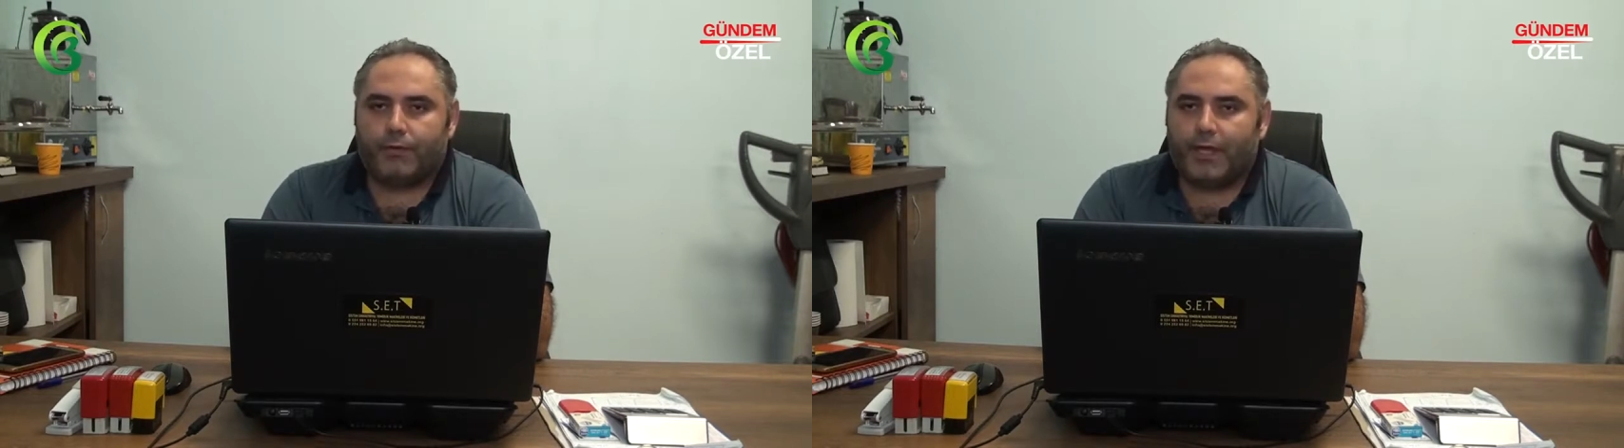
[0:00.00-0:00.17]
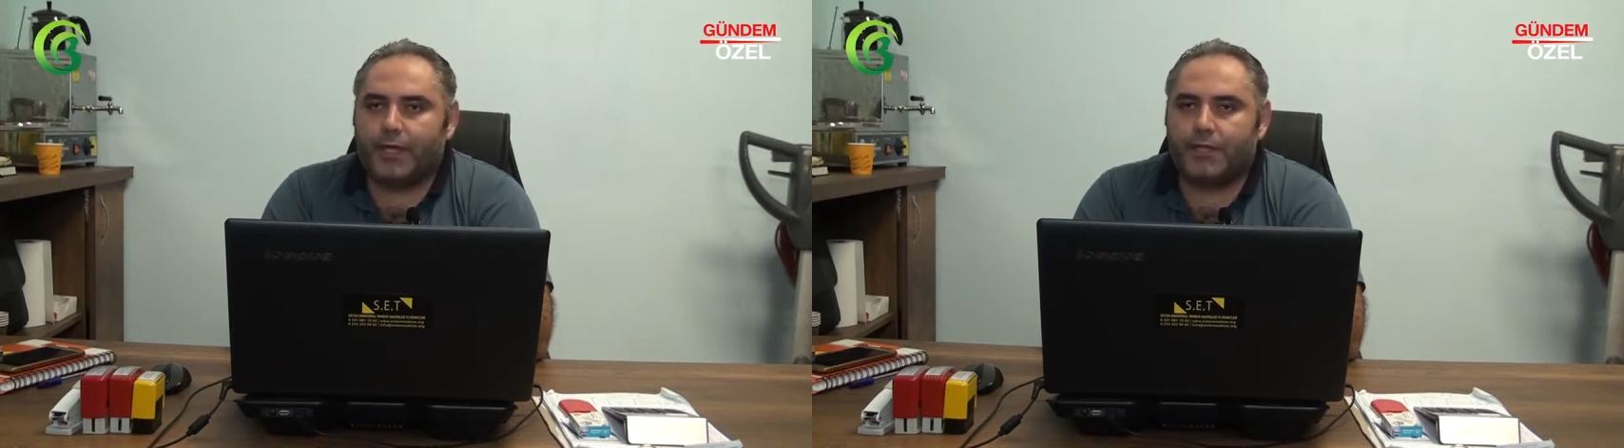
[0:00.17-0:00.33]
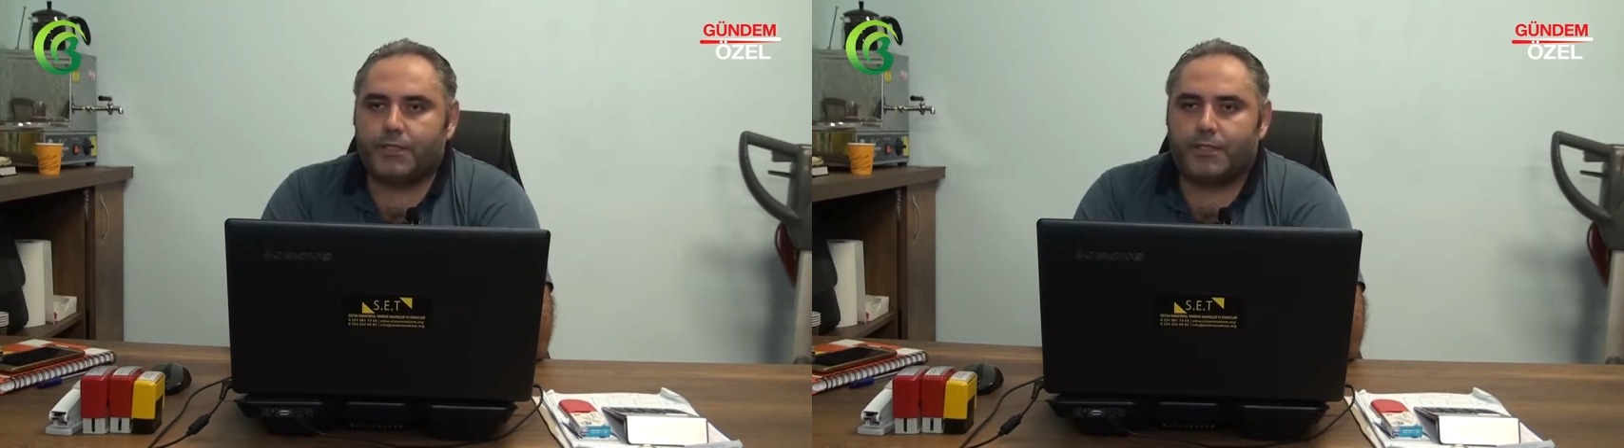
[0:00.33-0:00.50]

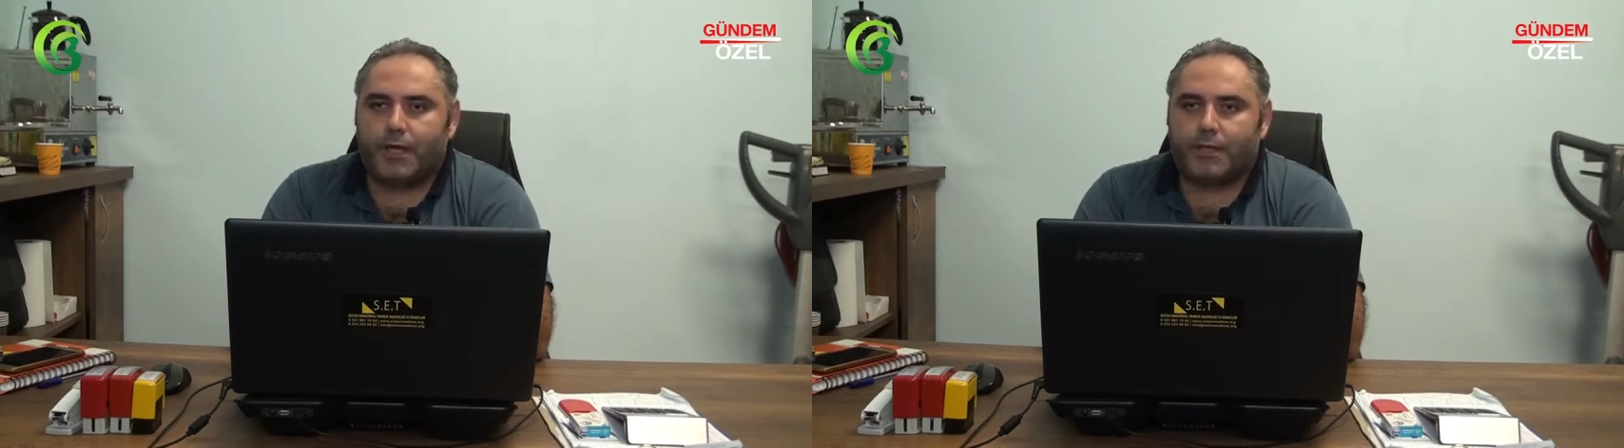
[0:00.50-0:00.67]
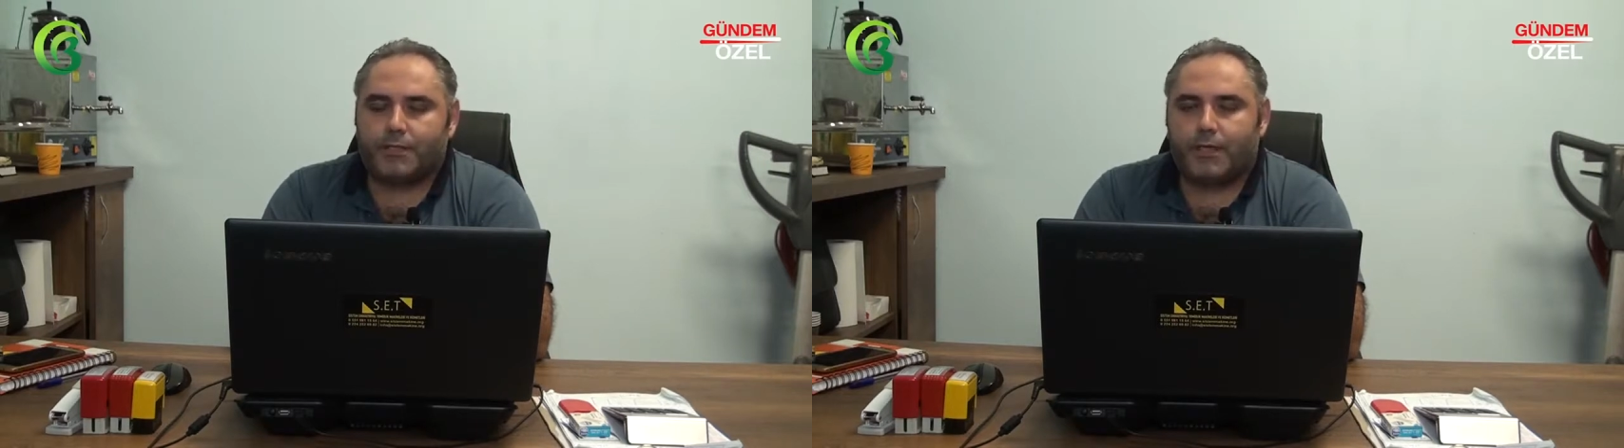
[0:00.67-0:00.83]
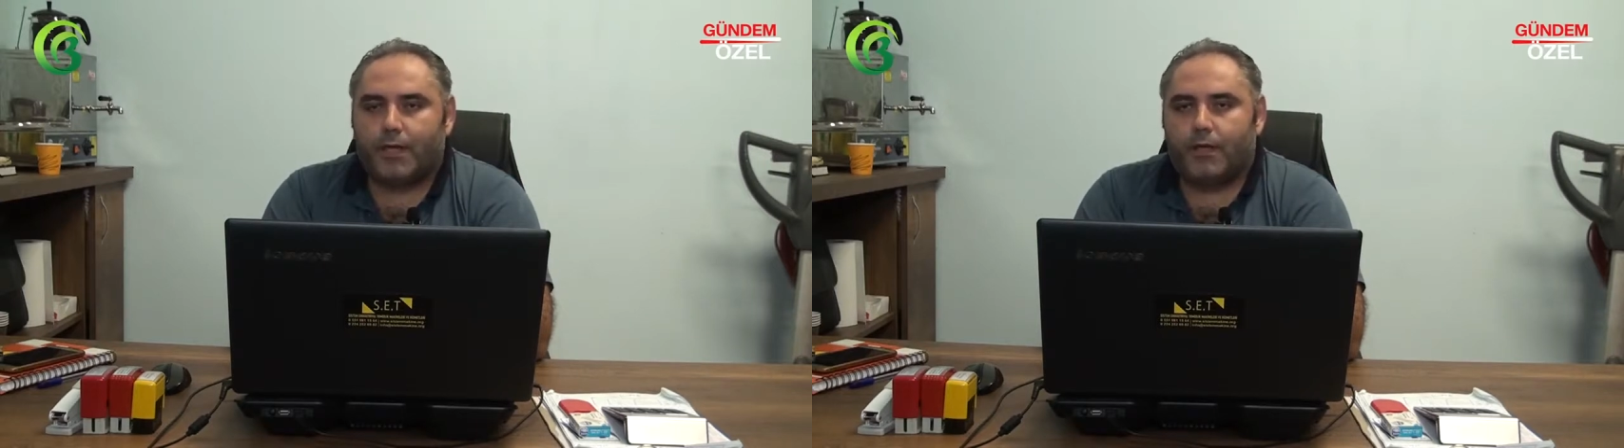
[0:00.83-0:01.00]
neyi
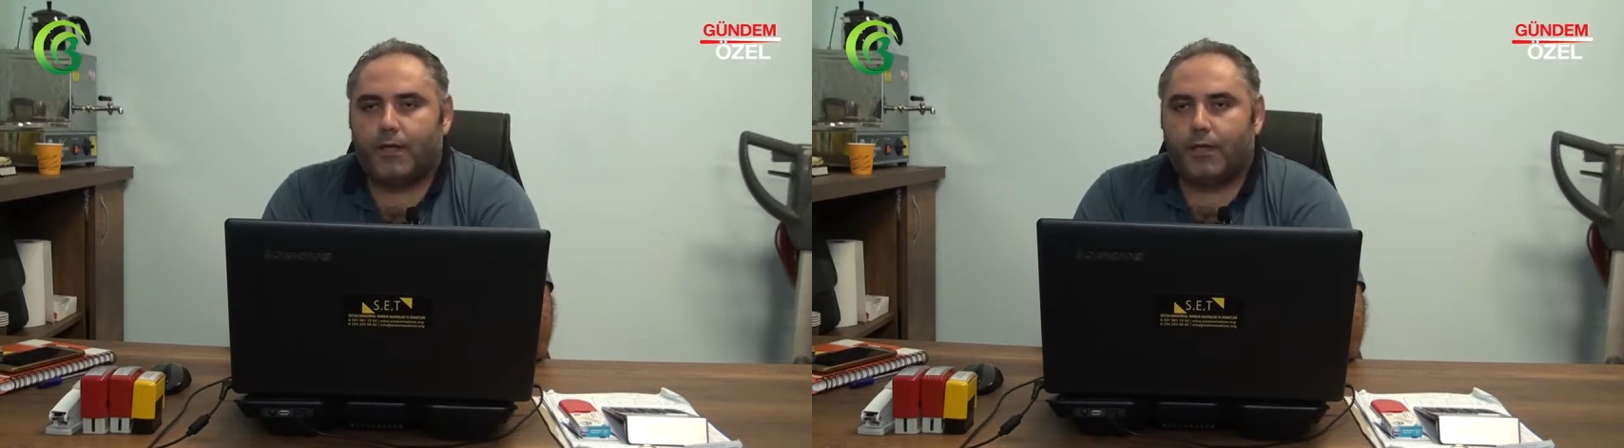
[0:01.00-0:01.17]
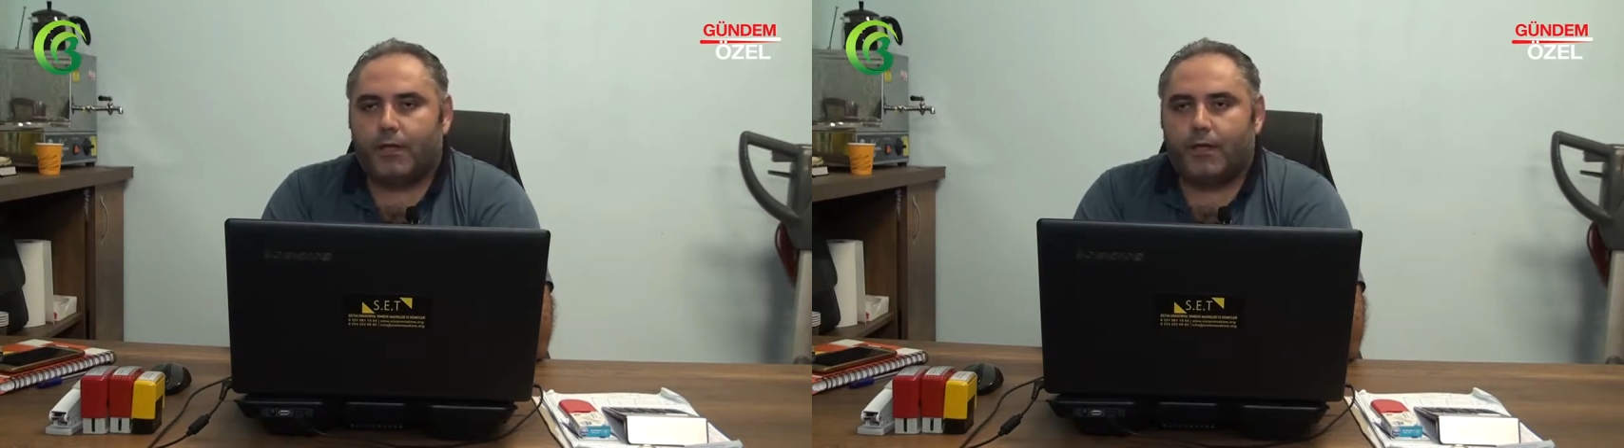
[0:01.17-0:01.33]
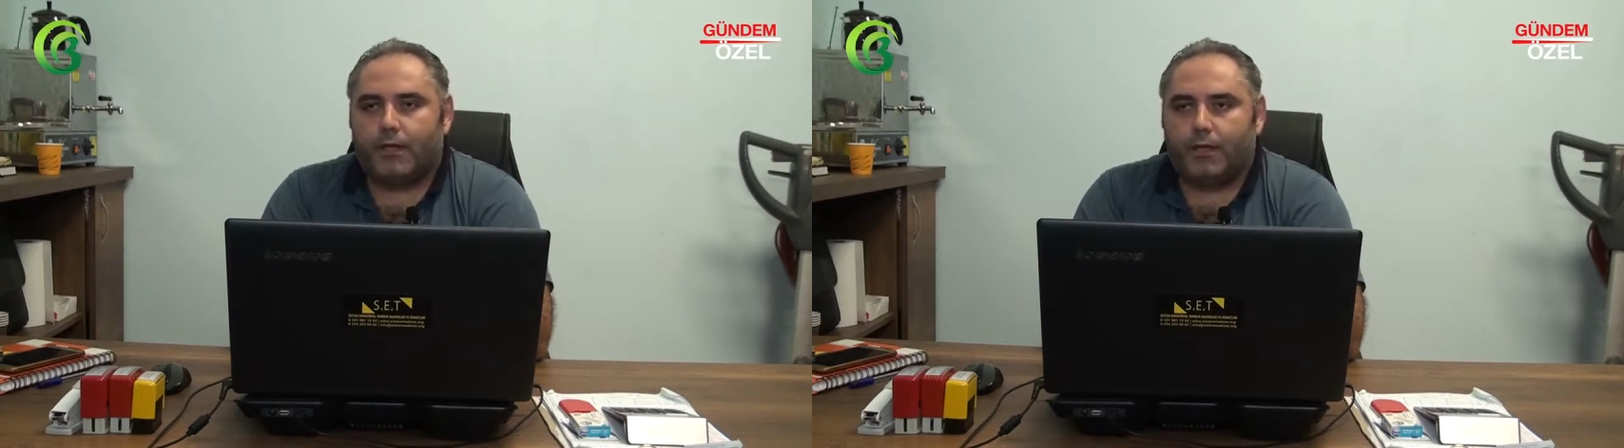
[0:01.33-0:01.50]
isterse
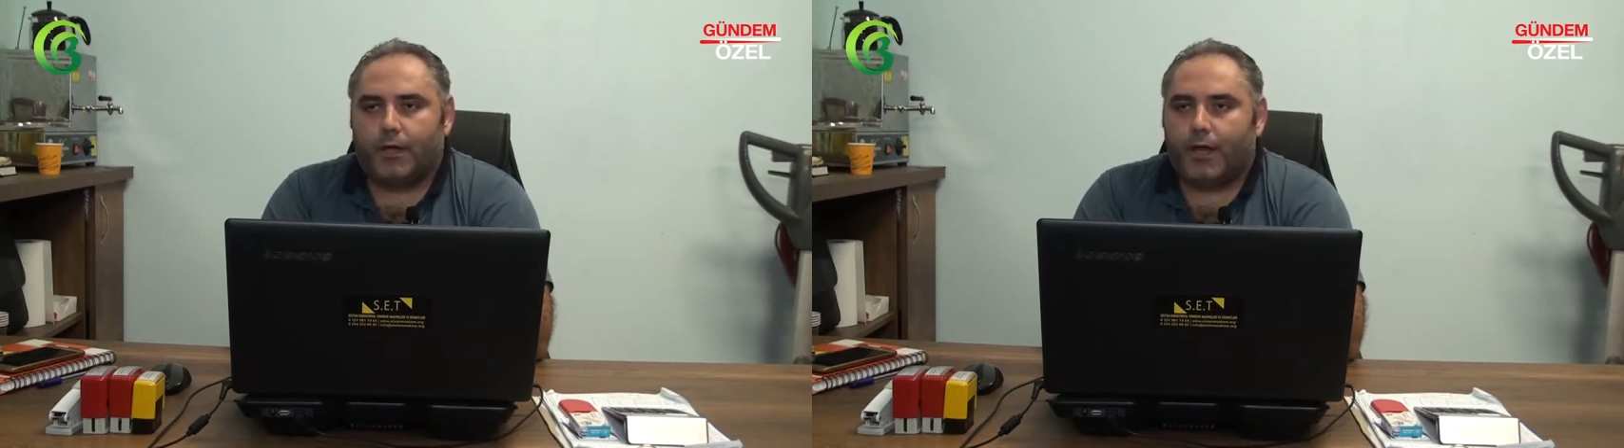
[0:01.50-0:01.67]
e,